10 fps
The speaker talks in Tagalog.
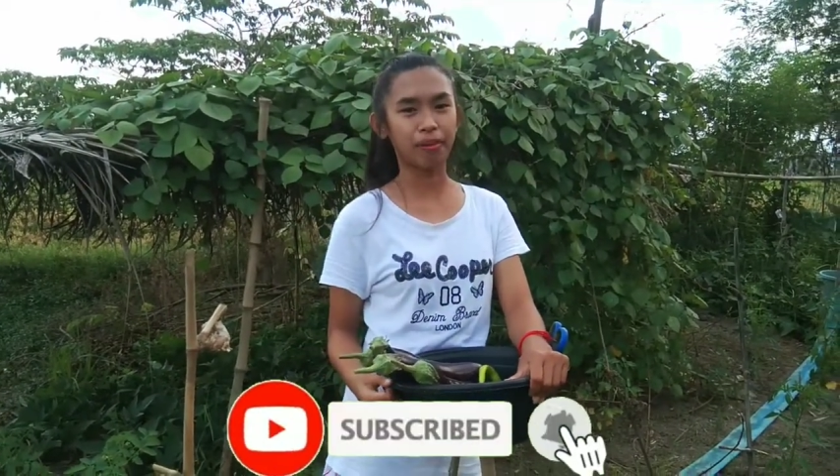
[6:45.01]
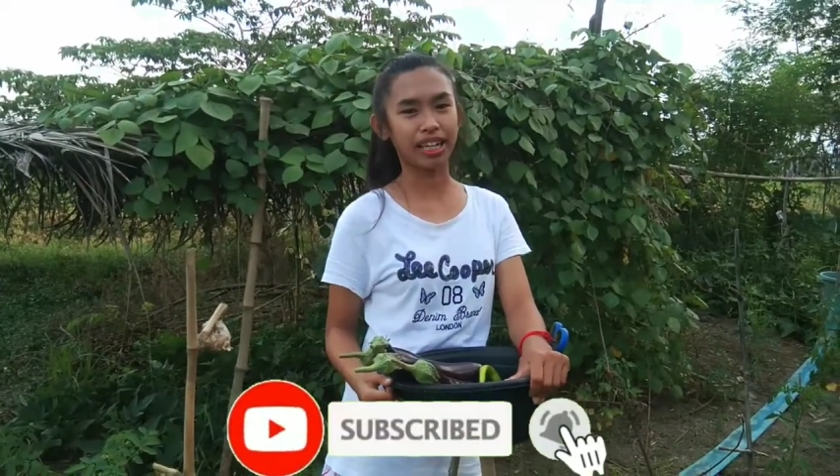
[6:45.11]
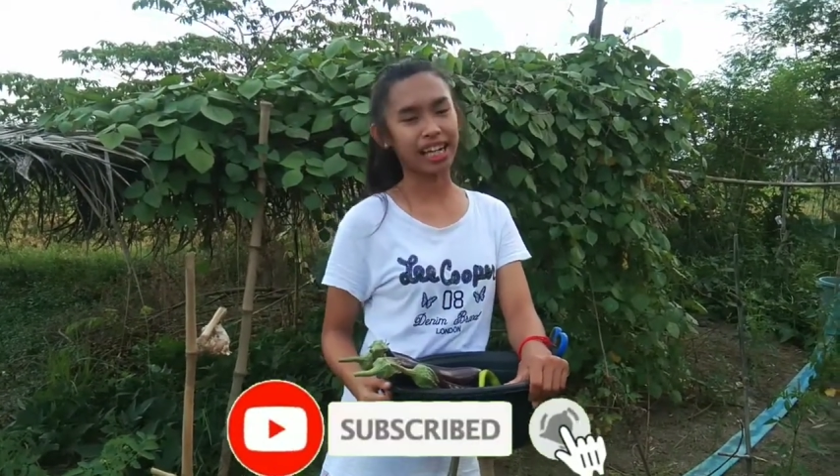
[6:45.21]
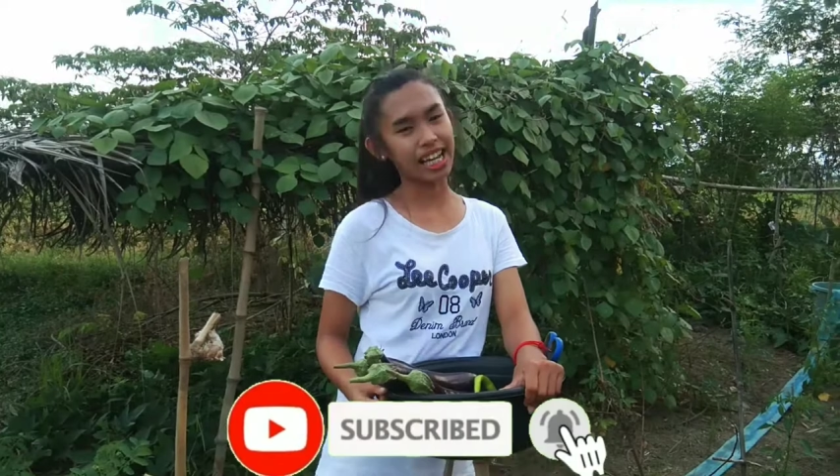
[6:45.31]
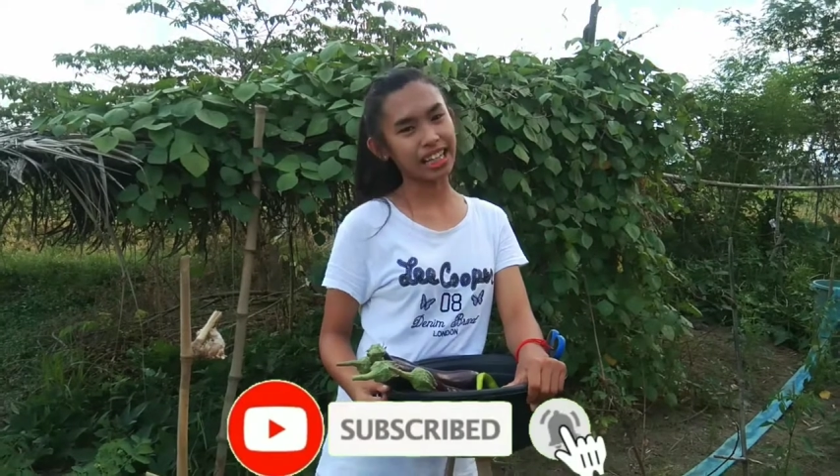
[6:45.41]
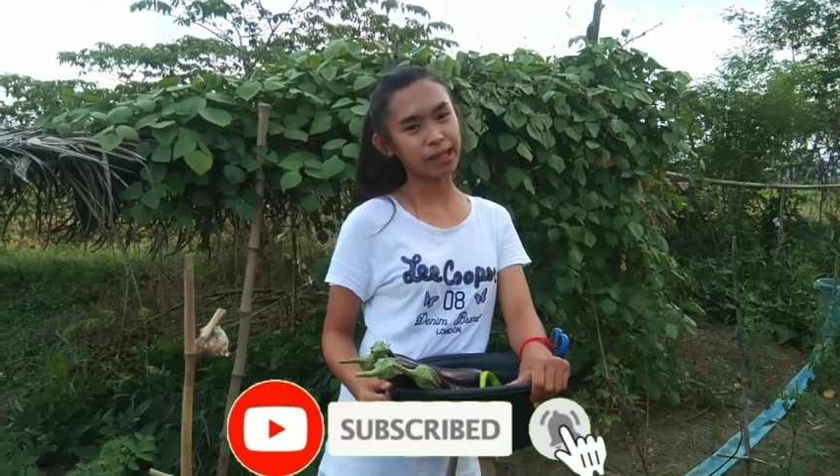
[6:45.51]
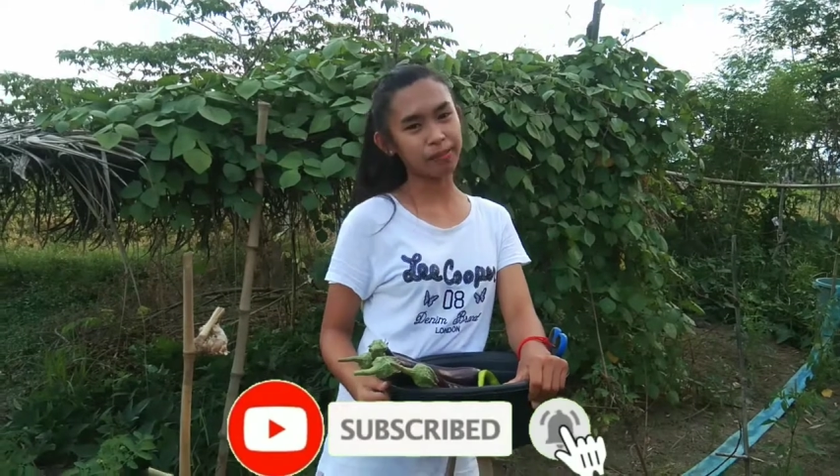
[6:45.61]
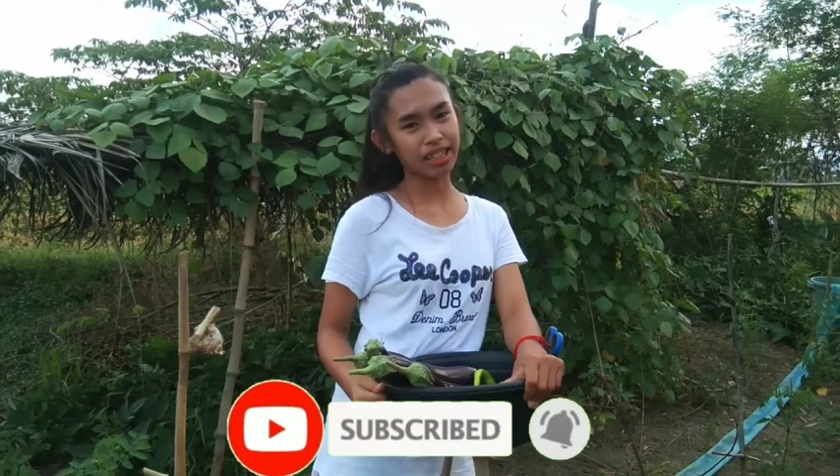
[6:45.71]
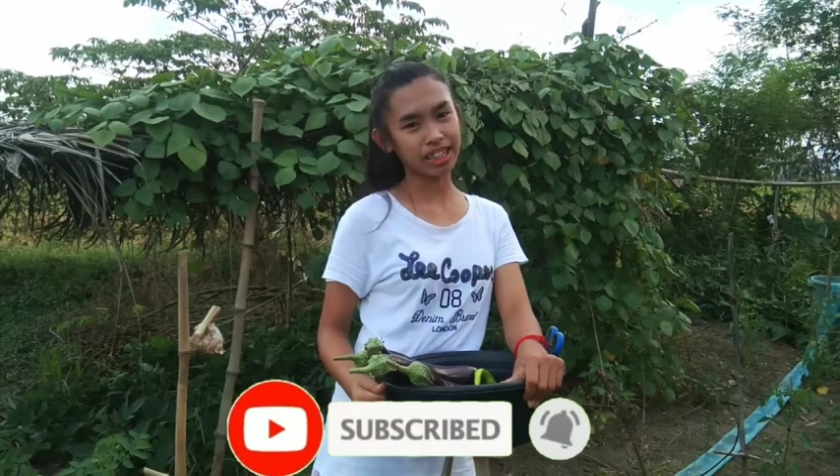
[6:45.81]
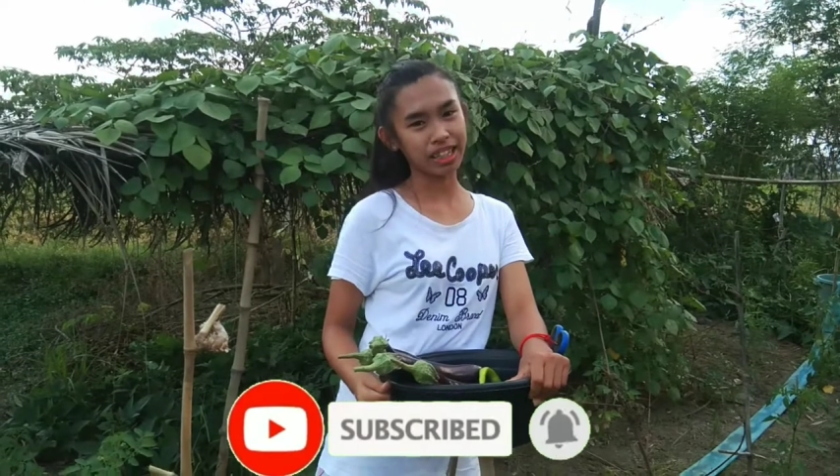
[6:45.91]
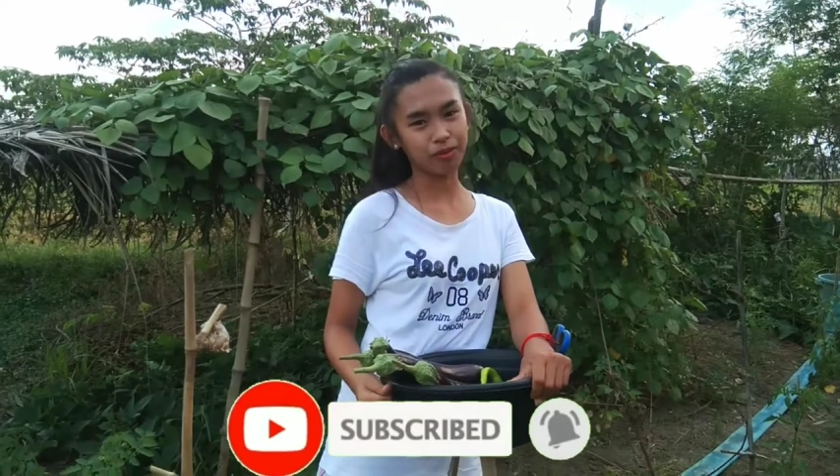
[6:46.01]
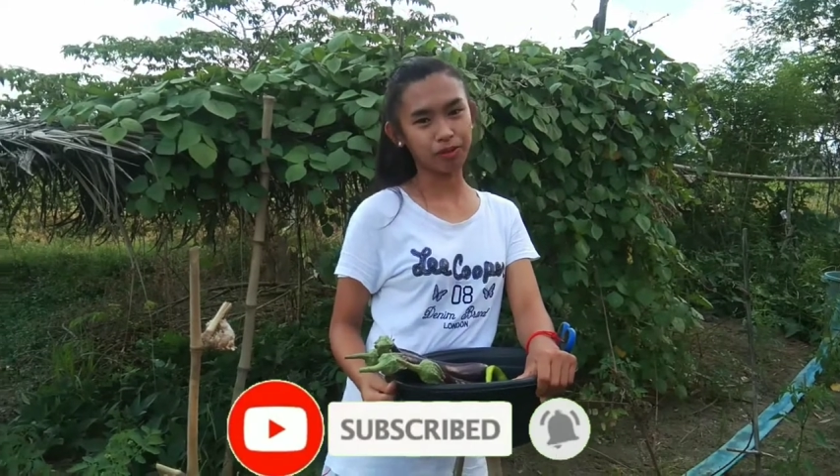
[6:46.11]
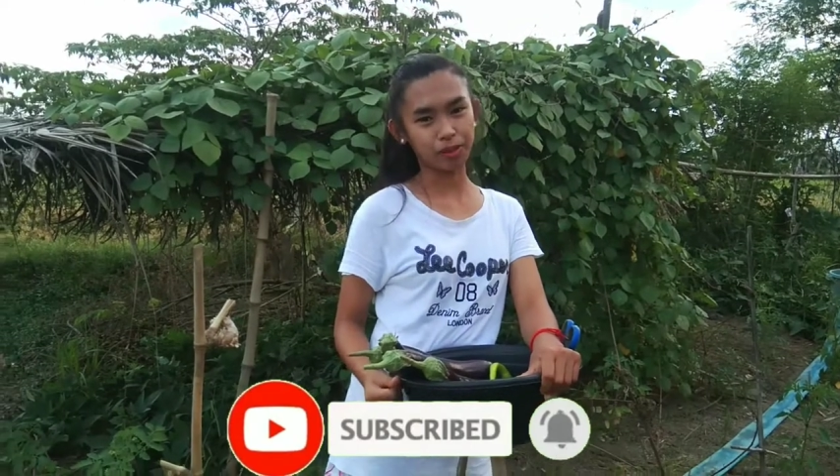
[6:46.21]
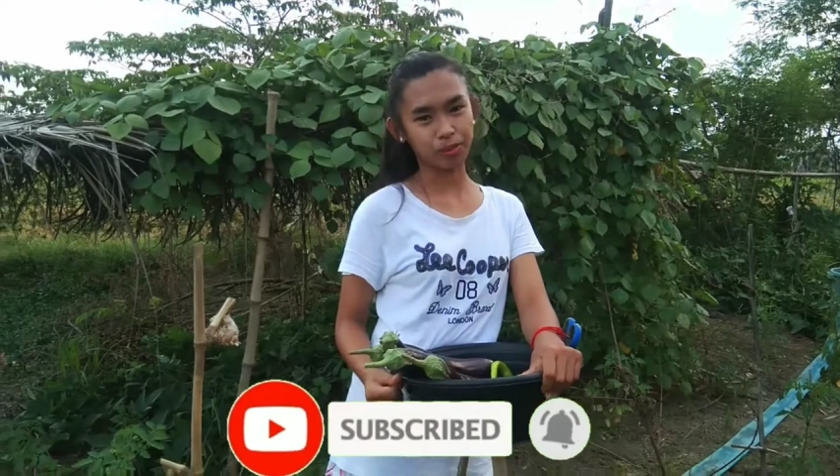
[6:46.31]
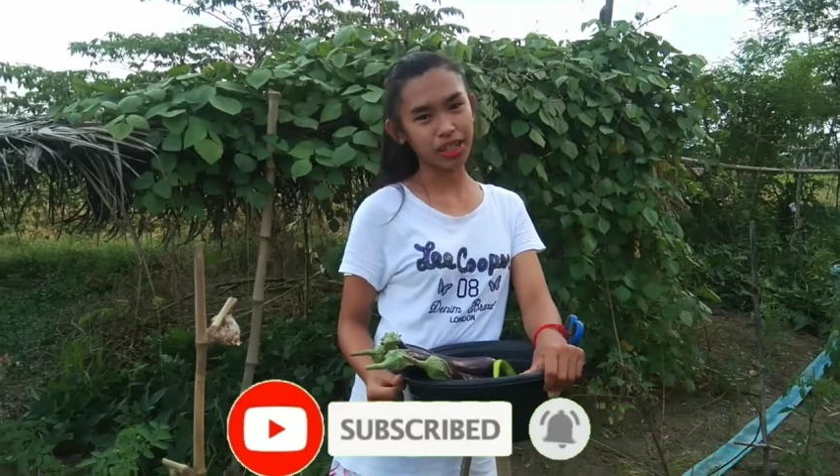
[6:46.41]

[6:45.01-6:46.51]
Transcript: para lagi updated for